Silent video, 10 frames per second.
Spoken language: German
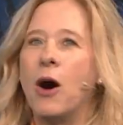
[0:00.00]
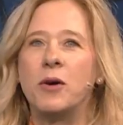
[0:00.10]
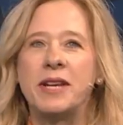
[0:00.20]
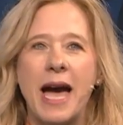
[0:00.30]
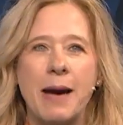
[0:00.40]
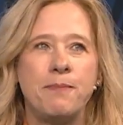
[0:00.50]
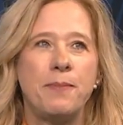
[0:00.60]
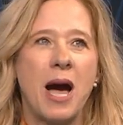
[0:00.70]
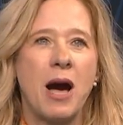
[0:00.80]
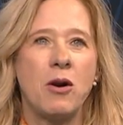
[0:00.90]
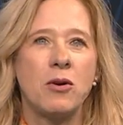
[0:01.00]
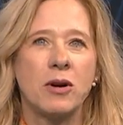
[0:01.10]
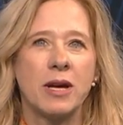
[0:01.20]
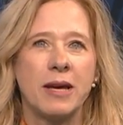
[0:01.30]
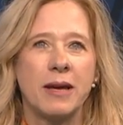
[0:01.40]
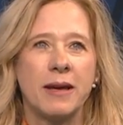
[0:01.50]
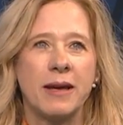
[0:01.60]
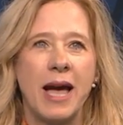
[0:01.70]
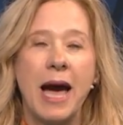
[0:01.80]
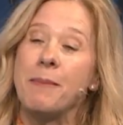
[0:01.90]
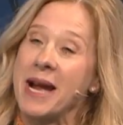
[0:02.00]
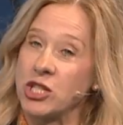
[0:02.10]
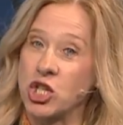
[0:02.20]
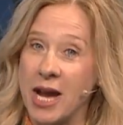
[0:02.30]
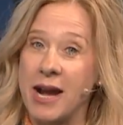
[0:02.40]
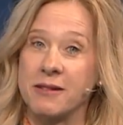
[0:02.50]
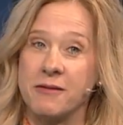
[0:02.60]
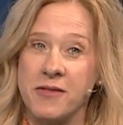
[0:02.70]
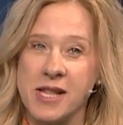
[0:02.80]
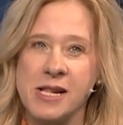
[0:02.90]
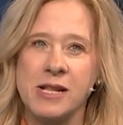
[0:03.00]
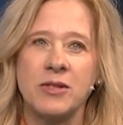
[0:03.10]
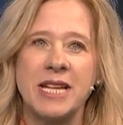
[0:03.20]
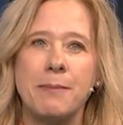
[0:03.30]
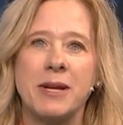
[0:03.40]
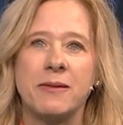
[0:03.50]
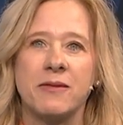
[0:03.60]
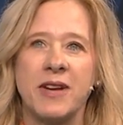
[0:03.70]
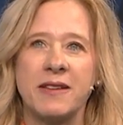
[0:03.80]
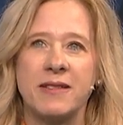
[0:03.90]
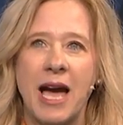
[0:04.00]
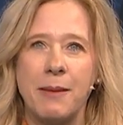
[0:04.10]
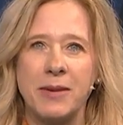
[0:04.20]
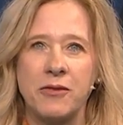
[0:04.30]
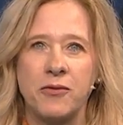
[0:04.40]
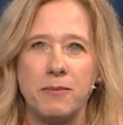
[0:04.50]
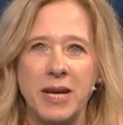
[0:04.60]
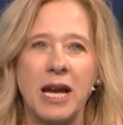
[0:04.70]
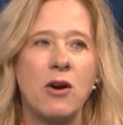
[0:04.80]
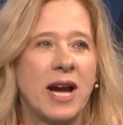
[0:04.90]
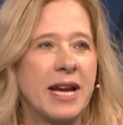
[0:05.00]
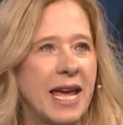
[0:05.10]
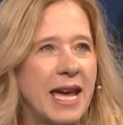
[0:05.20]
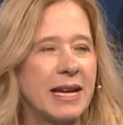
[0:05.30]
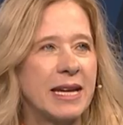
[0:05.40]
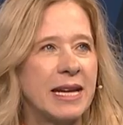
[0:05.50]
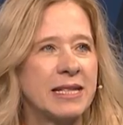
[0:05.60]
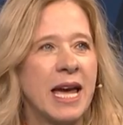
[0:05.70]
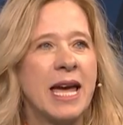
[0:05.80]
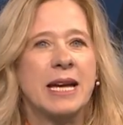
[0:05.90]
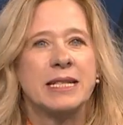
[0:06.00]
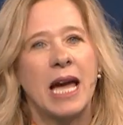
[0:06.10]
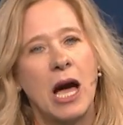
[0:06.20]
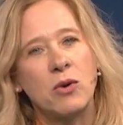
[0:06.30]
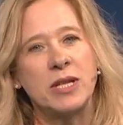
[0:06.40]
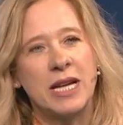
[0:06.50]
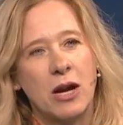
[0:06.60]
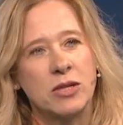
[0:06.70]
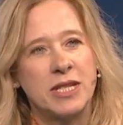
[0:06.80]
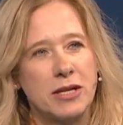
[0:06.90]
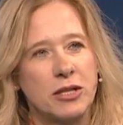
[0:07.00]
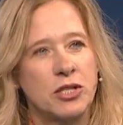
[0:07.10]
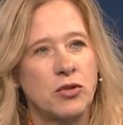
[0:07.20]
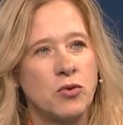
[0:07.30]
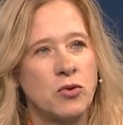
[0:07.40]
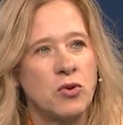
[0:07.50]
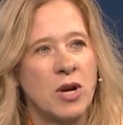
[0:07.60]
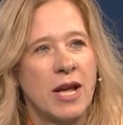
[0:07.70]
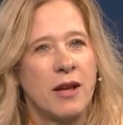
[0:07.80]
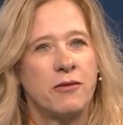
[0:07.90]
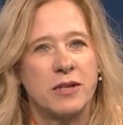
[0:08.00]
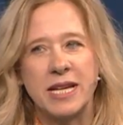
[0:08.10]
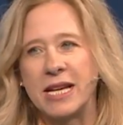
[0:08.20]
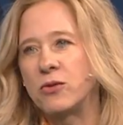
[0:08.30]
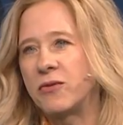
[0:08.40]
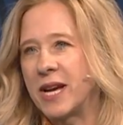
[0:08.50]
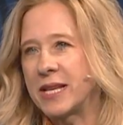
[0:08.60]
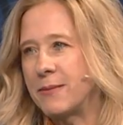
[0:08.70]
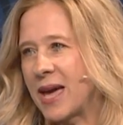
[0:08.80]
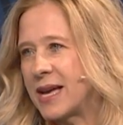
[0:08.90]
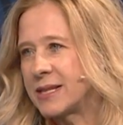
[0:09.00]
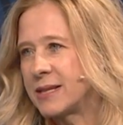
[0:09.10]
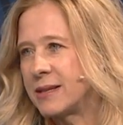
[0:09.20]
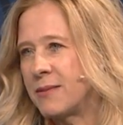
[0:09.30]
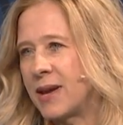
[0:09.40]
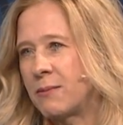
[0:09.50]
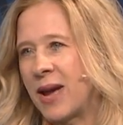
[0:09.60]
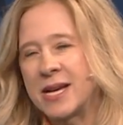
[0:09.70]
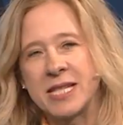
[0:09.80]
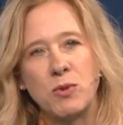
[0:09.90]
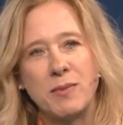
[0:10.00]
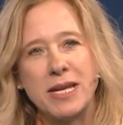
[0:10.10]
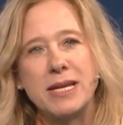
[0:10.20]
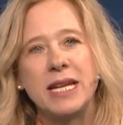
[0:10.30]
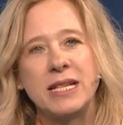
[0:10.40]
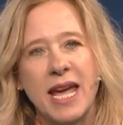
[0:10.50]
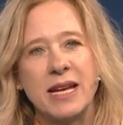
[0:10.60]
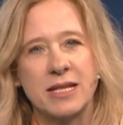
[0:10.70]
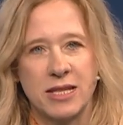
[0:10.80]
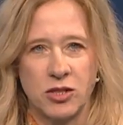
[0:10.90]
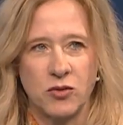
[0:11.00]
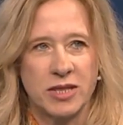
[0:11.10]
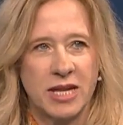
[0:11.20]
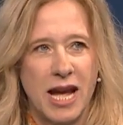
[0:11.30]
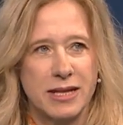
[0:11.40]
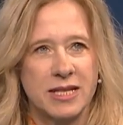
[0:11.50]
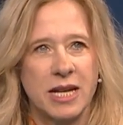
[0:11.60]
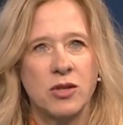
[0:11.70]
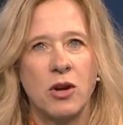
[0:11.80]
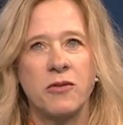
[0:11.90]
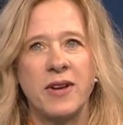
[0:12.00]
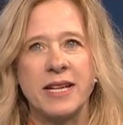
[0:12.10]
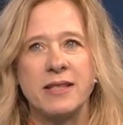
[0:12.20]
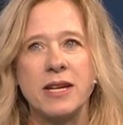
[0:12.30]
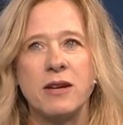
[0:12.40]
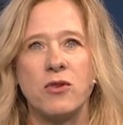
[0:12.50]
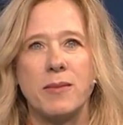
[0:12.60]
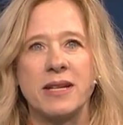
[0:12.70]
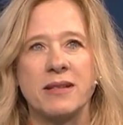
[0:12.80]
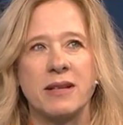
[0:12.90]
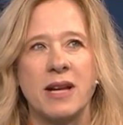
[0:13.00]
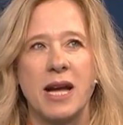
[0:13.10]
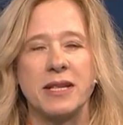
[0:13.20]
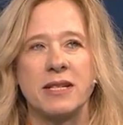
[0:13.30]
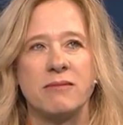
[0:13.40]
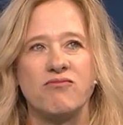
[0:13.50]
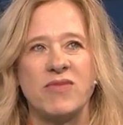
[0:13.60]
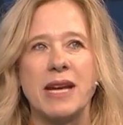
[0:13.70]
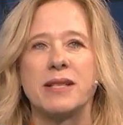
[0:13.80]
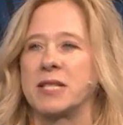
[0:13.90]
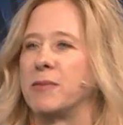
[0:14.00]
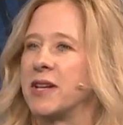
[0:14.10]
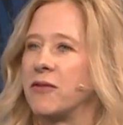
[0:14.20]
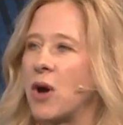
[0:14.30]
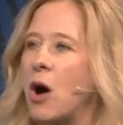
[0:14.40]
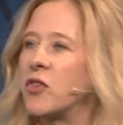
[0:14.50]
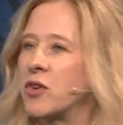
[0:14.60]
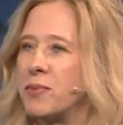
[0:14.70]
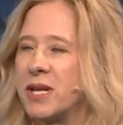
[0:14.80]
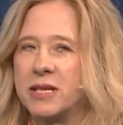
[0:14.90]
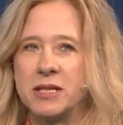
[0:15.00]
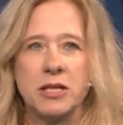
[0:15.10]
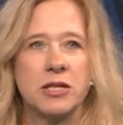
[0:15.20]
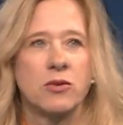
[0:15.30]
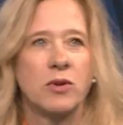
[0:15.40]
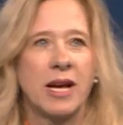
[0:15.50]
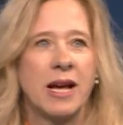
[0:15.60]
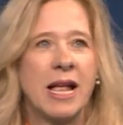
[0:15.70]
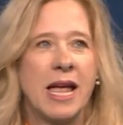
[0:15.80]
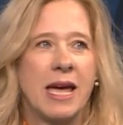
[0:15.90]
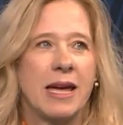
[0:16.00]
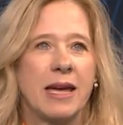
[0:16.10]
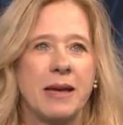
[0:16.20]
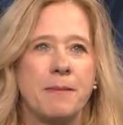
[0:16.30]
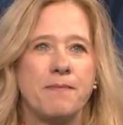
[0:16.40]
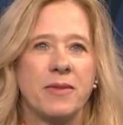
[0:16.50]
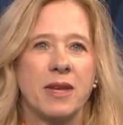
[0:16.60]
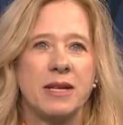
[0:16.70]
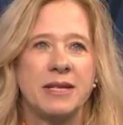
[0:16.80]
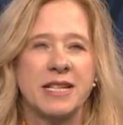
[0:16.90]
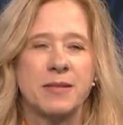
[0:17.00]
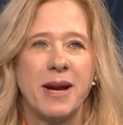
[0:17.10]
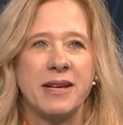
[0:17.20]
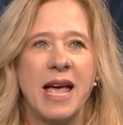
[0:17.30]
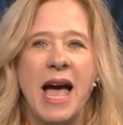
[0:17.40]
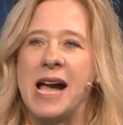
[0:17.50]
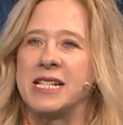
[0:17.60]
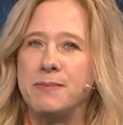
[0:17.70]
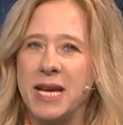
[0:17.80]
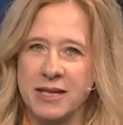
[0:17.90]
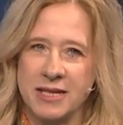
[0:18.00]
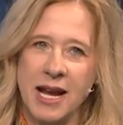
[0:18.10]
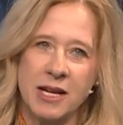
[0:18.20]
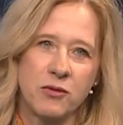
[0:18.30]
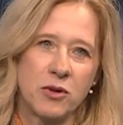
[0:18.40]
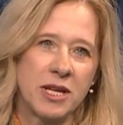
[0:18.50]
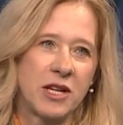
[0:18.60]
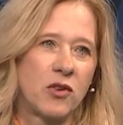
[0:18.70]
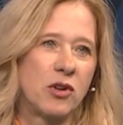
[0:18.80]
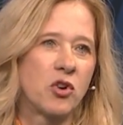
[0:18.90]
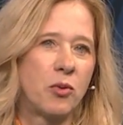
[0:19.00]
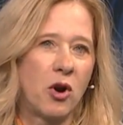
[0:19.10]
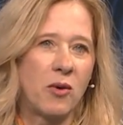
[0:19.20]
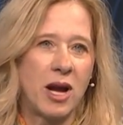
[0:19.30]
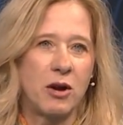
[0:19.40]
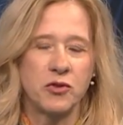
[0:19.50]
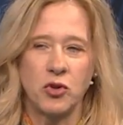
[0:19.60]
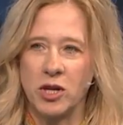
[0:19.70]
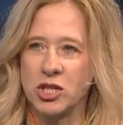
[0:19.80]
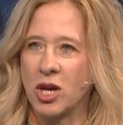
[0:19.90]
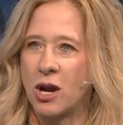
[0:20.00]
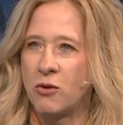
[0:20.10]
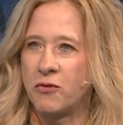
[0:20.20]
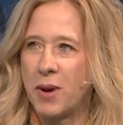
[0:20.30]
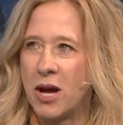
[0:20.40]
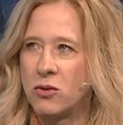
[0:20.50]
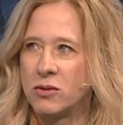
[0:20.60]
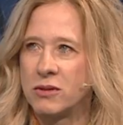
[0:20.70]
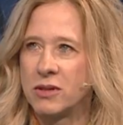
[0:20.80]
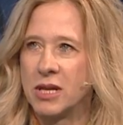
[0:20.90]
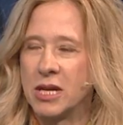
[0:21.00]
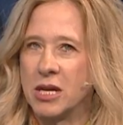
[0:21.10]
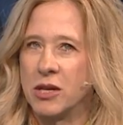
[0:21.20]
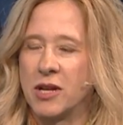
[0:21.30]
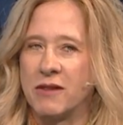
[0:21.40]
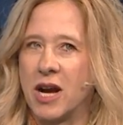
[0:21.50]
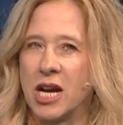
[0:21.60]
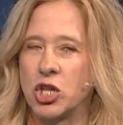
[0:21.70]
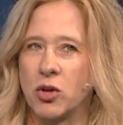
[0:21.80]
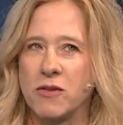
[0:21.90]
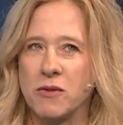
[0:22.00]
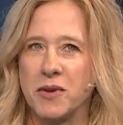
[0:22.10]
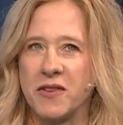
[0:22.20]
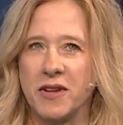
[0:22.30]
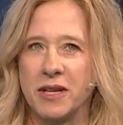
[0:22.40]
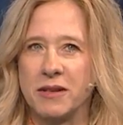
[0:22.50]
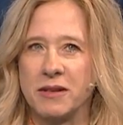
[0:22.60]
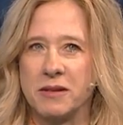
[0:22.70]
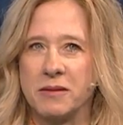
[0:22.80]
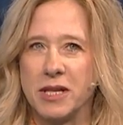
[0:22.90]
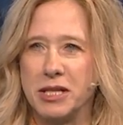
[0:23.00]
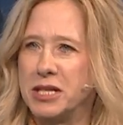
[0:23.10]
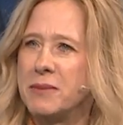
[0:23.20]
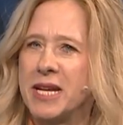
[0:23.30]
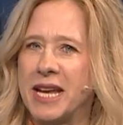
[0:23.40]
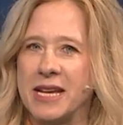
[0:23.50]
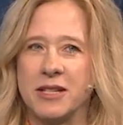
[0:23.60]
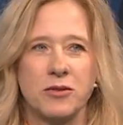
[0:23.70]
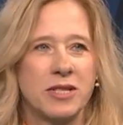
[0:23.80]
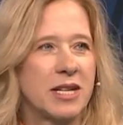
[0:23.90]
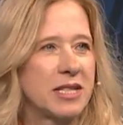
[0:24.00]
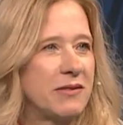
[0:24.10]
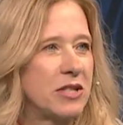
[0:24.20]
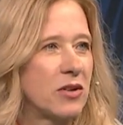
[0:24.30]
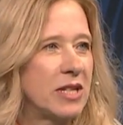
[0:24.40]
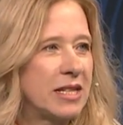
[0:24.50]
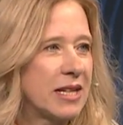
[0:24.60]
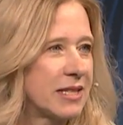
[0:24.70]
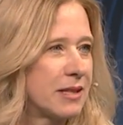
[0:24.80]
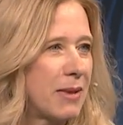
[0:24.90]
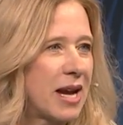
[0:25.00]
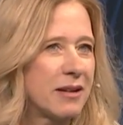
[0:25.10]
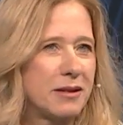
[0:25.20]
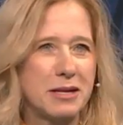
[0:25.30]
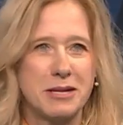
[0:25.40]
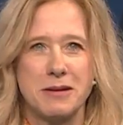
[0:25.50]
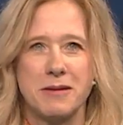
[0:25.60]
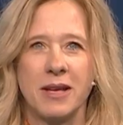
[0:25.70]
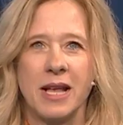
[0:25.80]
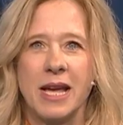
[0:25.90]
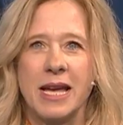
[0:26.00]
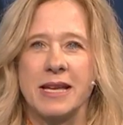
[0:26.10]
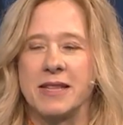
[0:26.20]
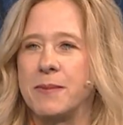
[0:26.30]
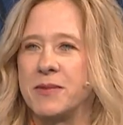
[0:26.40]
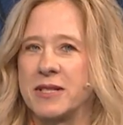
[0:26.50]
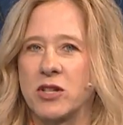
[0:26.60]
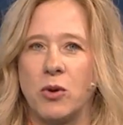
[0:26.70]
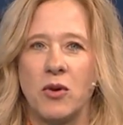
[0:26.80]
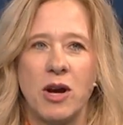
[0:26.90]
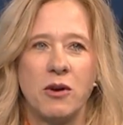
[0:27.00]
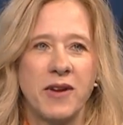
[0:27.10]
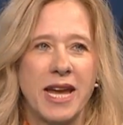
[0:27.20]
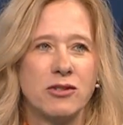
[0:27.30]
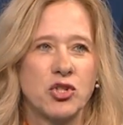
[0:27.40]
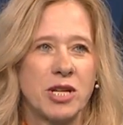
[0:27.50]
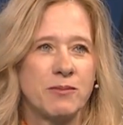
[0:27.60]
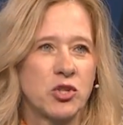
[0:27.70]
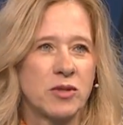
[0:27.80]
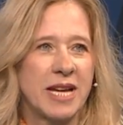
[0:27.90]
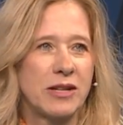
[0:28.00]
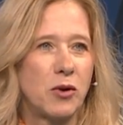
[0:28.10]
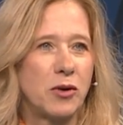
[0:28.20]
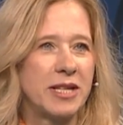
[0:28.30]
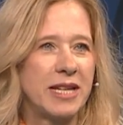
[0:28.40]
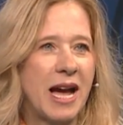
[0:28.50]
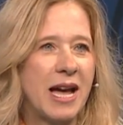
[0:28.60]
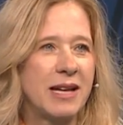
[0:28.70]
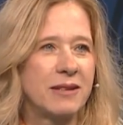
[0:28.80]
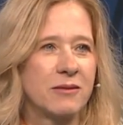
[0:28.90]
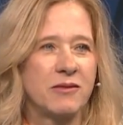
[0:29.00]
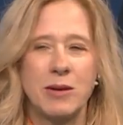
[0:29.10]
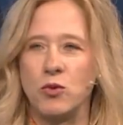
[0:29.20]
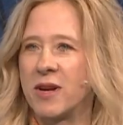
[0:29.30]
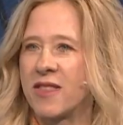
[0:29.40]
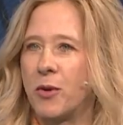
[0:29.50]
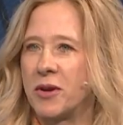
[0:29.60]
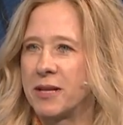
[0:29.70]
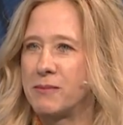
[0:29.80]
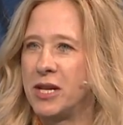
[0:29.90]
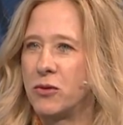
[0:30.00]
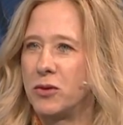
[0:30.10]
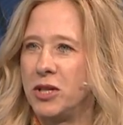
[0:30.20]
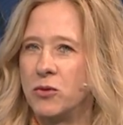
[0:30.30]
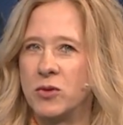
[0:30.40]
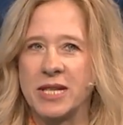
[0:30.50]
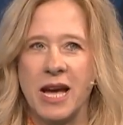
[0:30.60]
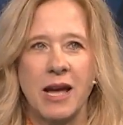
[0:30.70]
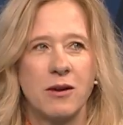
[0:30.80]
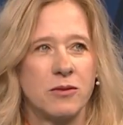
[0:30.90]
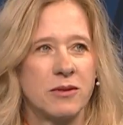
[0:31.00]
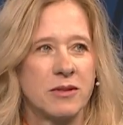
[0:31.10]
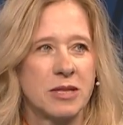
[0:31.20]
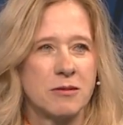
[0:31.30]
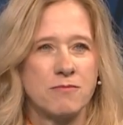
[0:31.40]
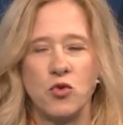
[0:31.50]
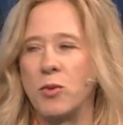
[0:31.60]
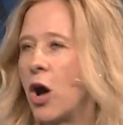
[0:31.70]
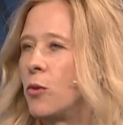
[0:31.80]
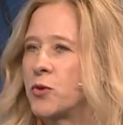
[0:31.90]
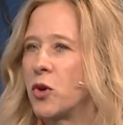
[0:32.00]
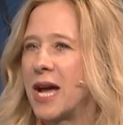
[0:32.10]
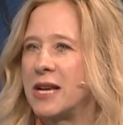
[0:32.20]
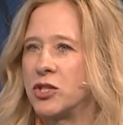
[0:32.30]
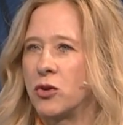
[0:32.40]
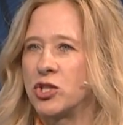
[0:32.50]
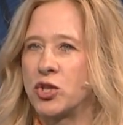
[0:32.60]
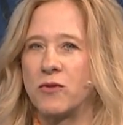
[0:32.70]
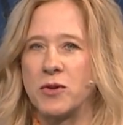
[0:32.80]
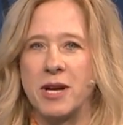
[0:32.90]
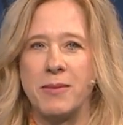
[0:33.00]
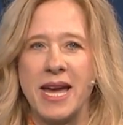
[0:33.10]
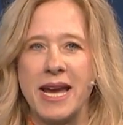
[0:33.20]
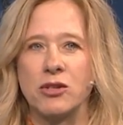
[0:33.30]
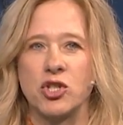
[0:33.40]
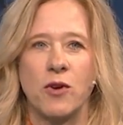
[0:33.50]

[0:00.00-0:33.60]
Und hab auch äh, hab einen starken Willen und damit, was damit für mich auch einhergeht, traue dir auch Dinge zu, von denen du vielleicht am erst, im, im ersten Moment nicht denkst, dass du es kannst. Also auch vielleicht Dinge, wo man gar nicht denkt, dass man dafür ausgebildet ist oder ähm, dass man, als mir gesagt wurde, ich soll Quora auf Deutsch aufbauen, da war ich schon so ein bisschen intimidated und dachte, ja, wie soll ich das denn machen? Äh, jetzt gibt es Quora auf Englisch, gibt es schon seit neun Jahren und wir haben über 200 Millionen User und ähm, überhaupt können alle Deutschen wunderbar Englisch.